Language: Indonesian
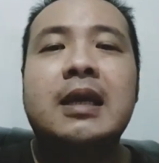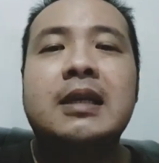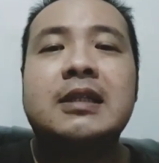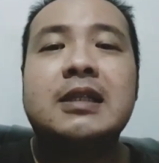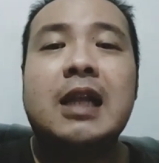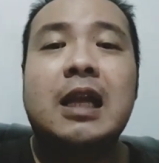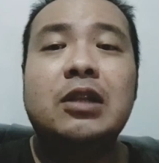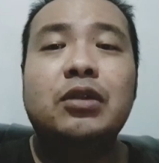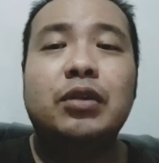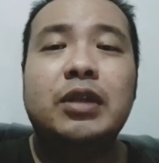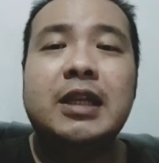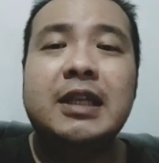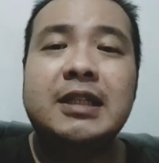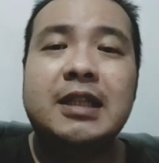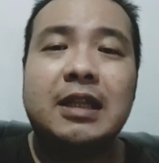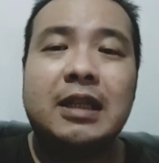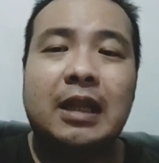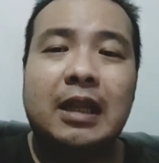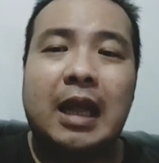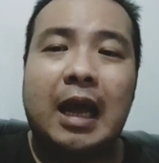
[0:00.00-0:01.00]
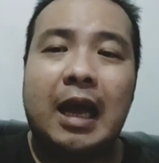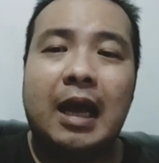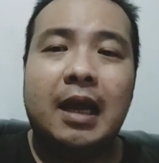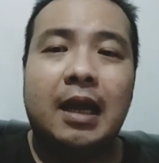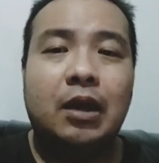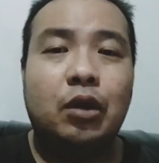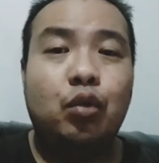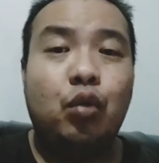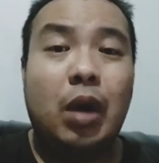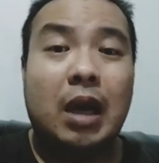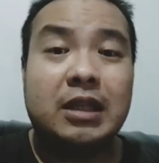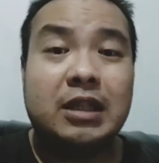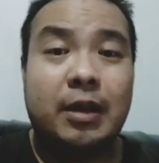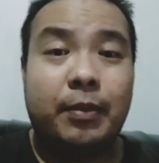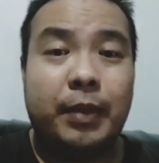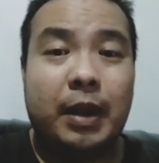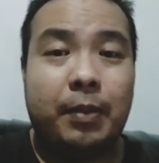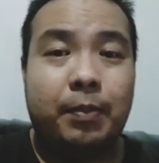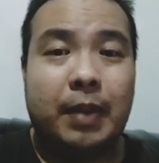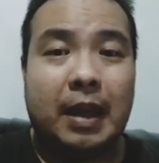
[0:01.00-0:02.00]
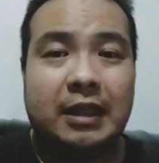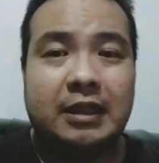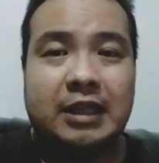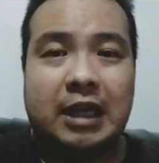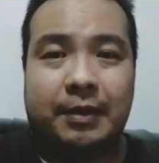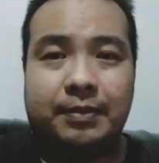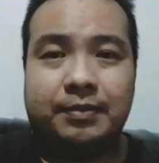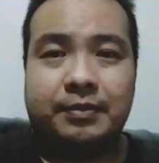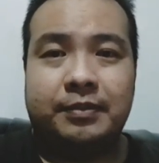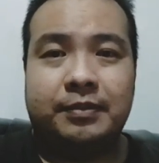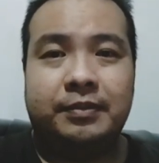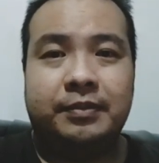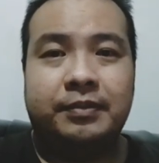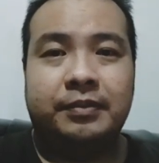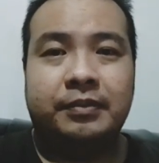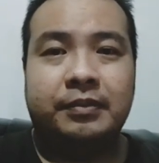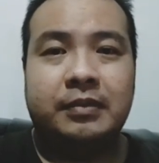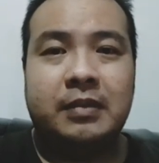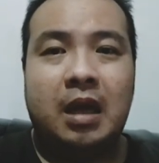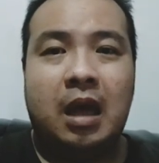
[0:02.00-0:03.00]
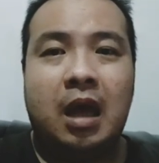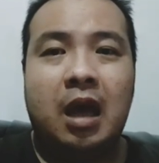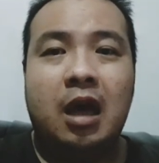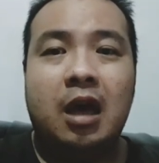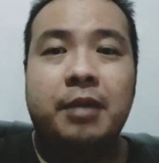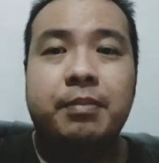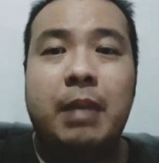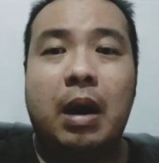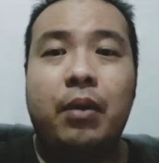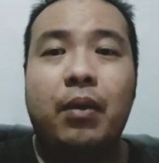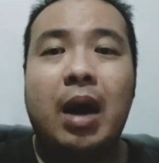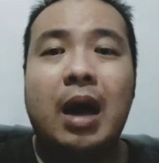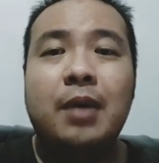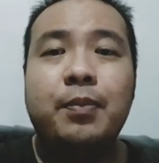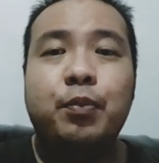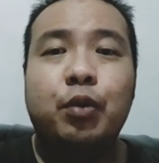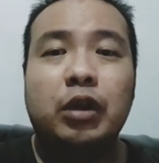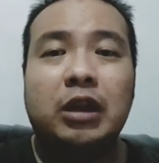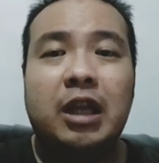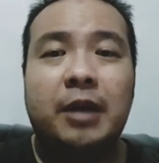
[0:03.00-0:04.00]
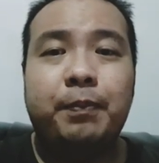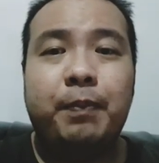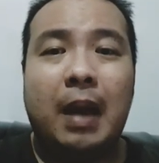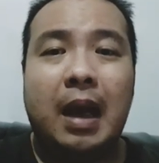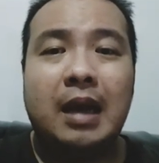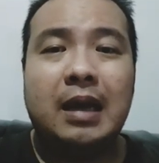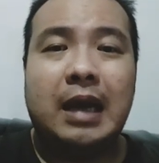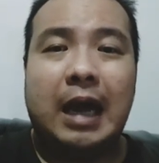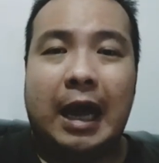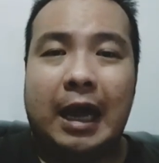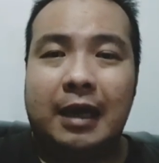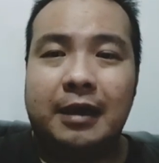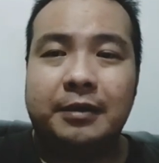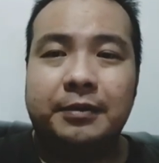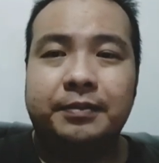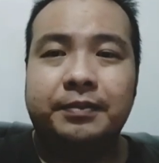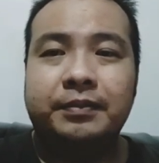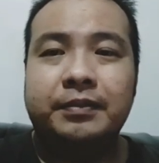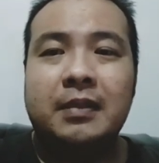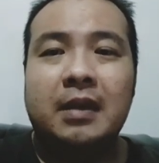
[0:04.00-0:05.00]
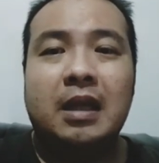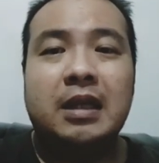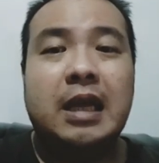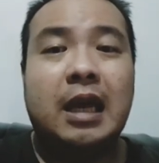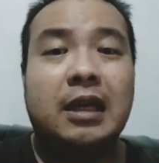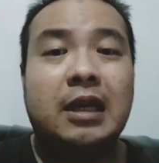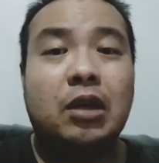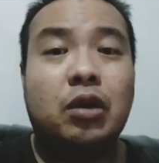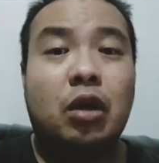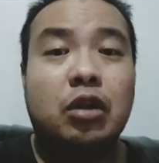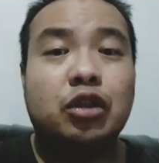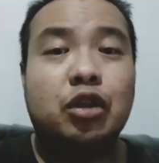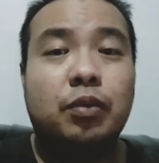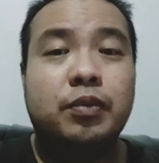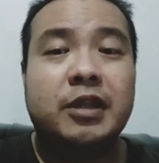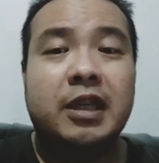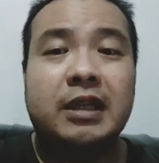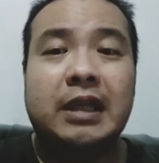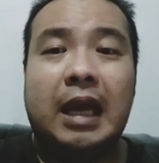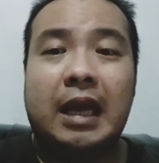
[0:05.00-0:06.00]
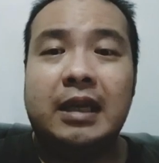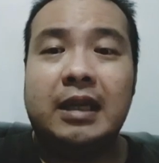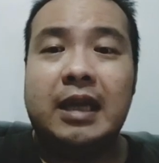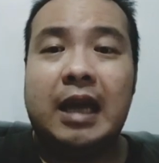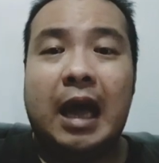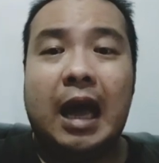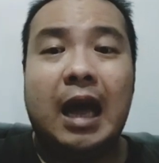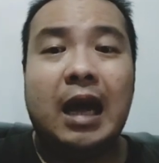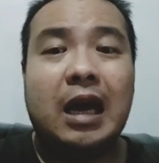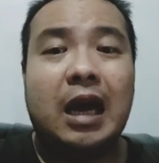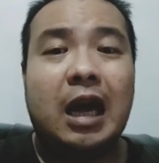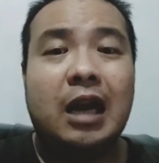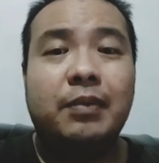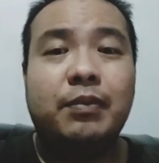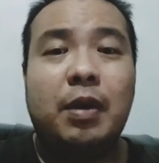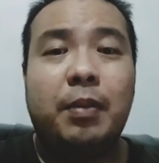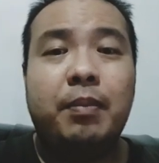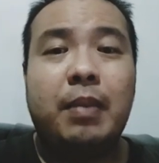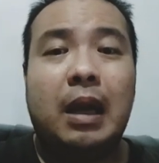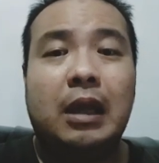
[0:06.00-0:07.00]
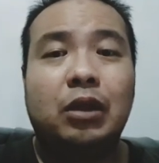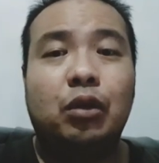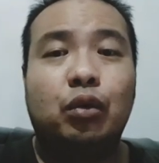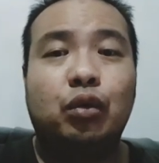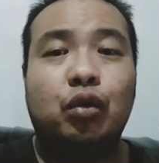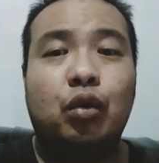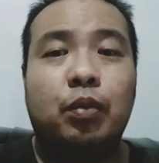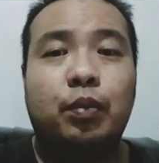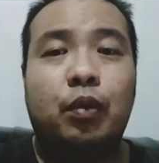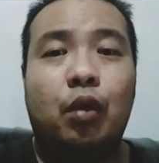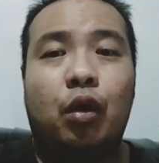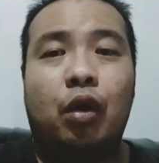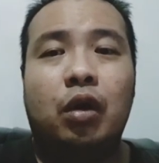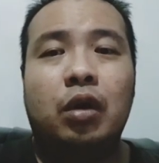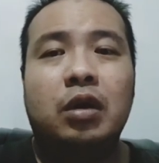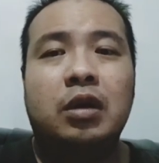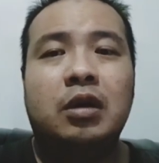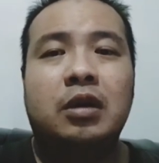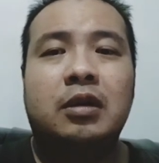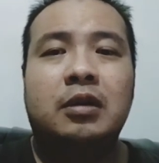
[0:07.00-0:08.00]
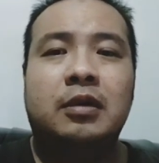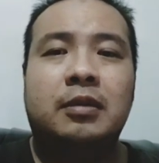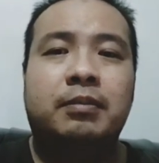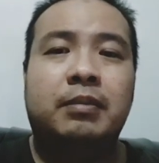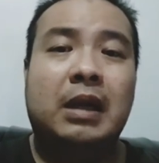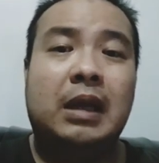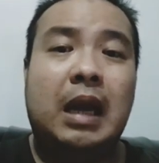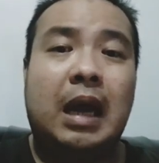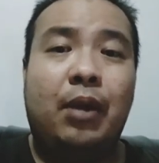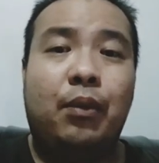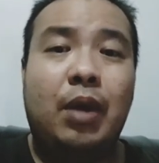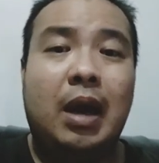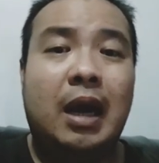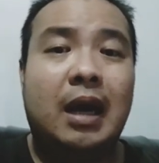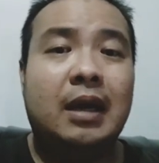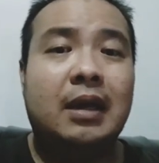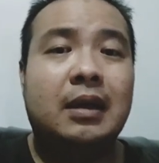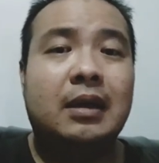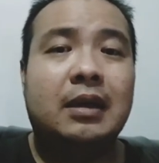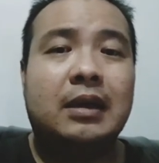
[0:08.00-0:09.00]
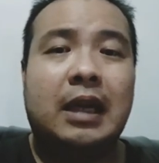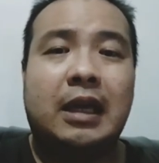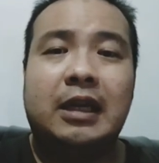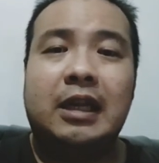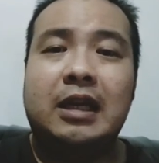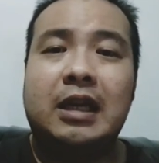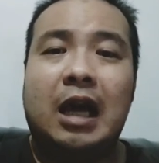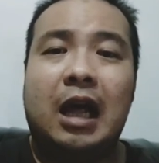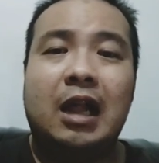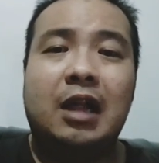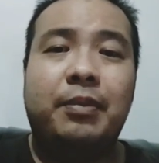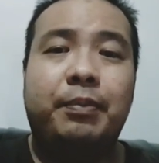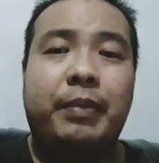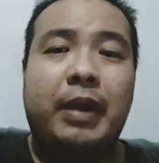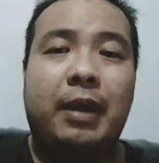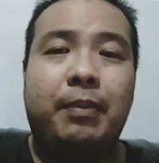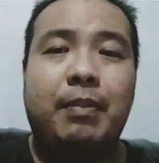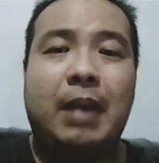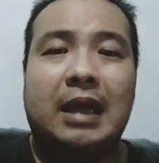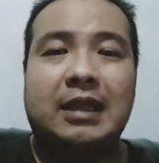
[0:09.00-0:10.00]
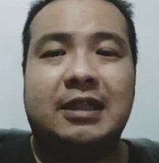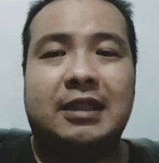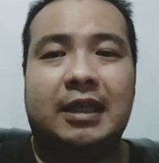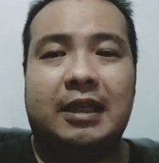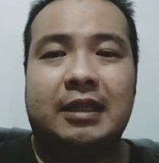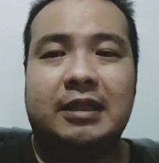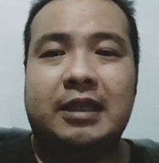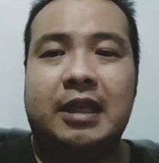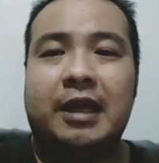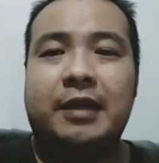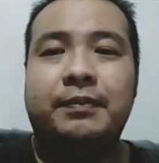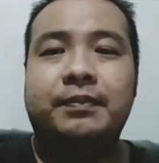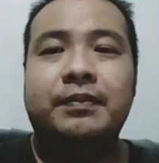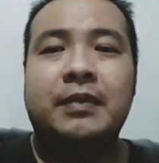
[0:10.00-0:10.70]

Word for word: selanjutnya setelah 2-4 jam bawang putih panggang yang dikonsumsi tadi akan membantu tubuh melawan radikal bebas ya guys ya